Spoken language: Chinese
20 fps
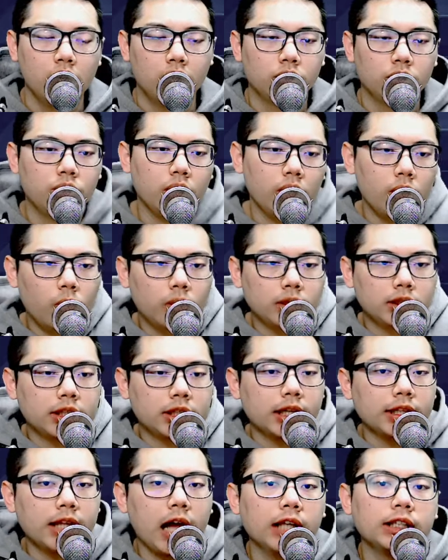所以我只
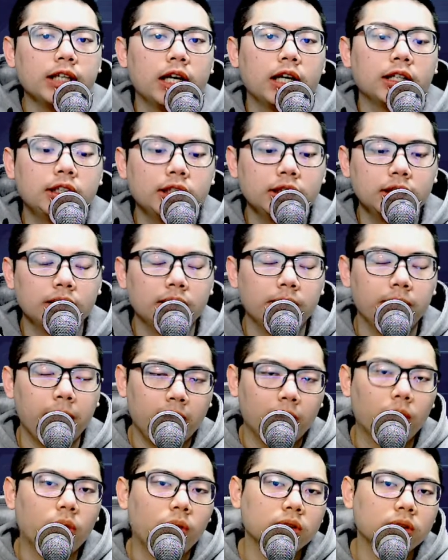是跟大家讲的是，
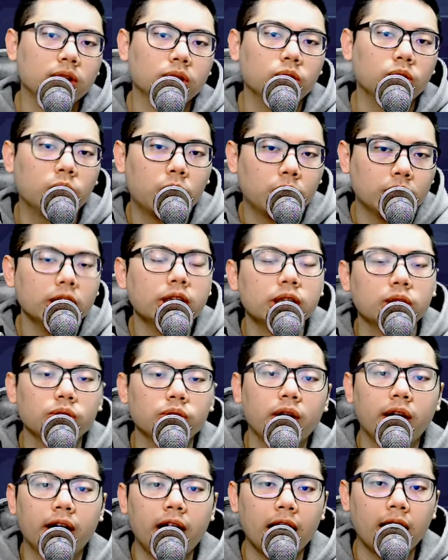美国指数、国际指
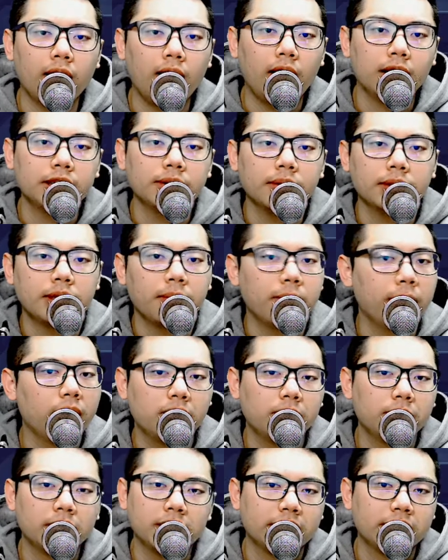数来看的话，基本上没有
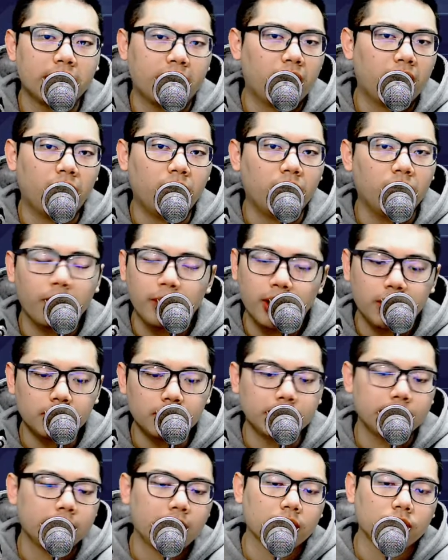那么强哦，我没那
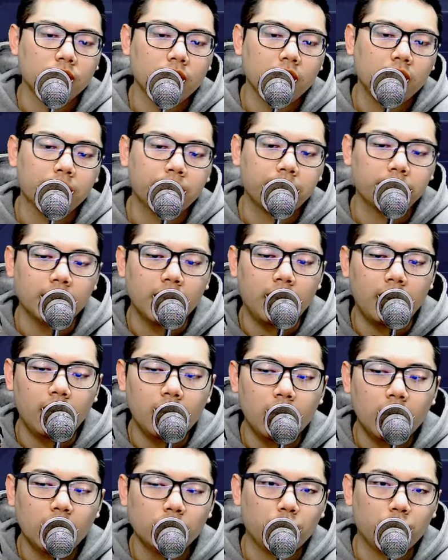么强，所以你不要
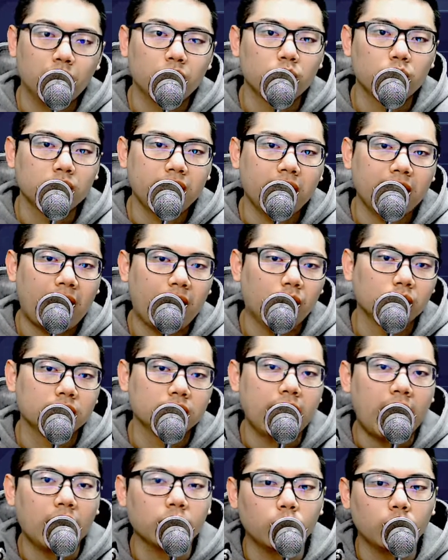觉得说现在台股是
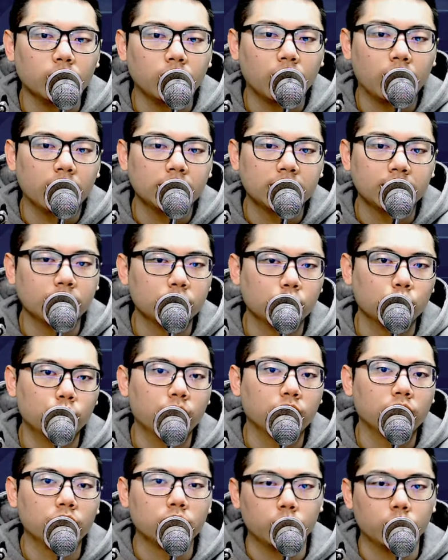大多头，什么突
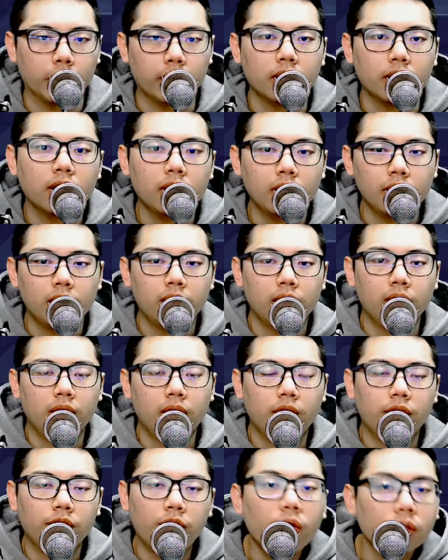破都追，
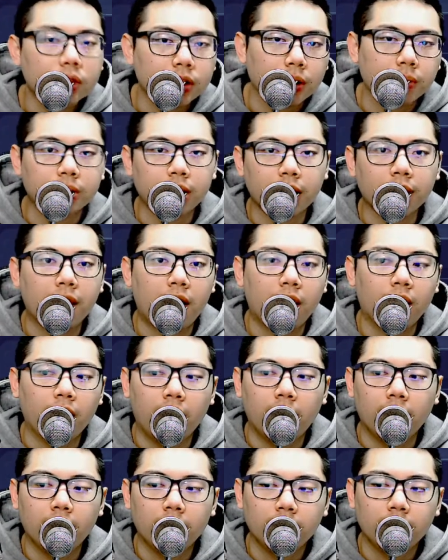风险比较高
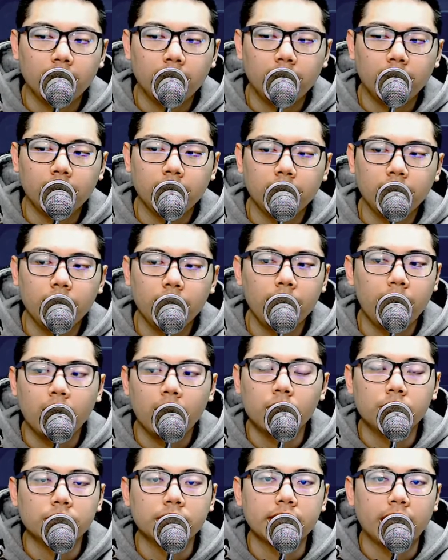啦，因为美
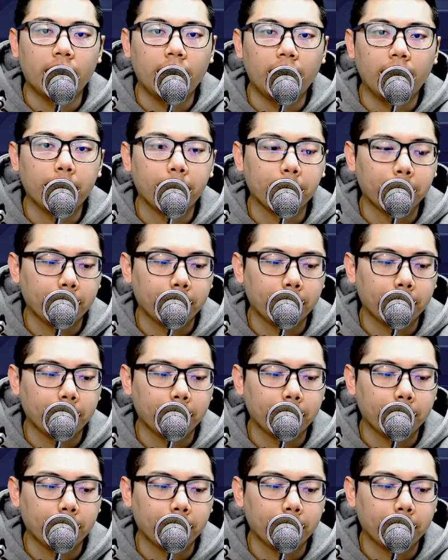股不强啊。